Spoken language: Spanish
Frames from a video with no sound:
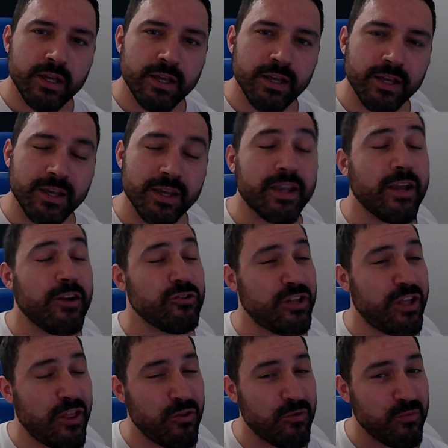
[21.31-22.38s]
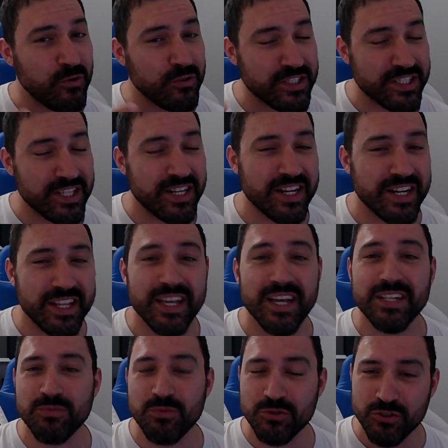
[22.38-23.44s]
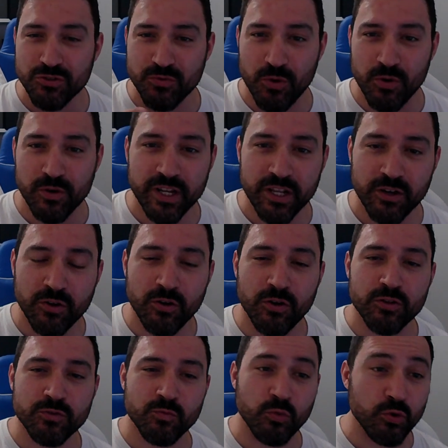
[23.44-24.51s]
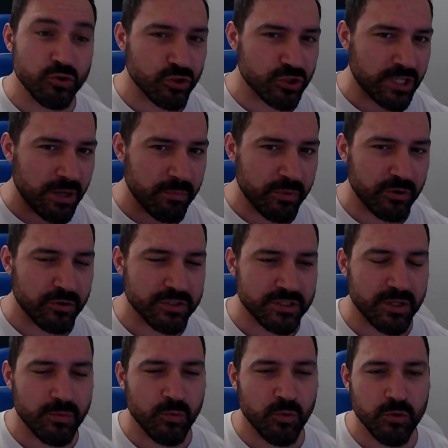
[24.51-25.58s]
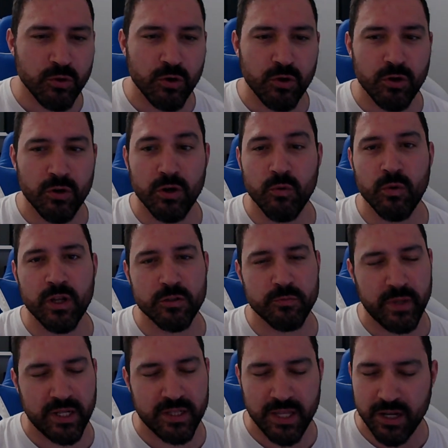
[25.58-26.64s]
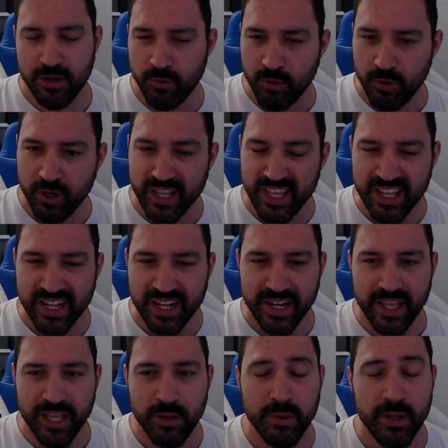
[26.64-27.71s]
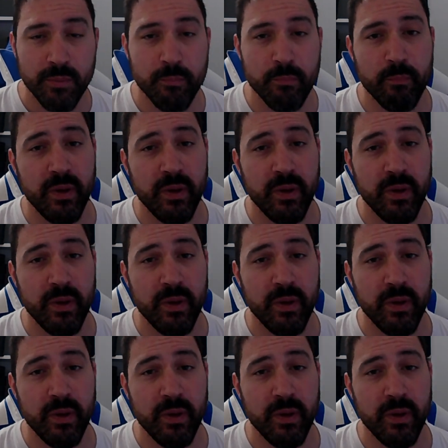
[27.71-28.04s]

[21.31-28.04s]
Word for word: eh, que nos ha dado muchas alegrías, muchos world records, muchos campeones del mundo, un espectáculo increíble,